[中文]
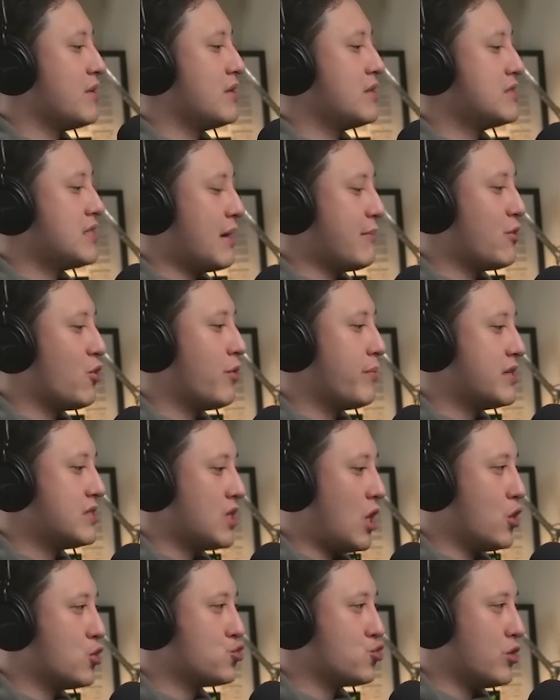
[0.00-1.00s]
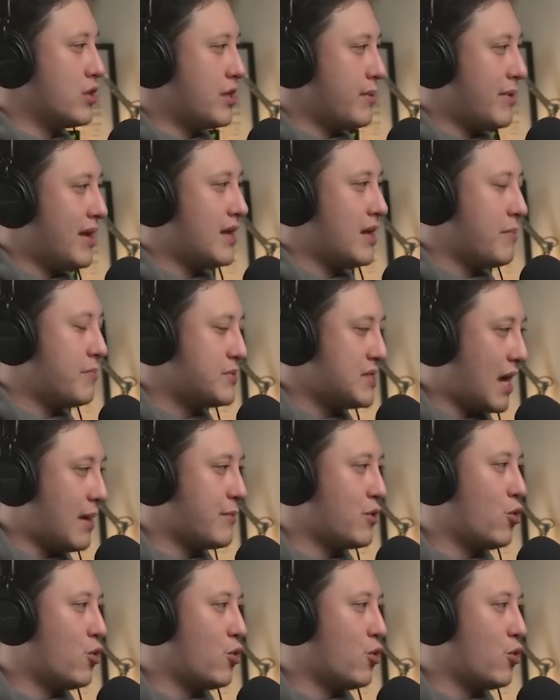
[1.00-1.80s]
加密货币交易所里面的加密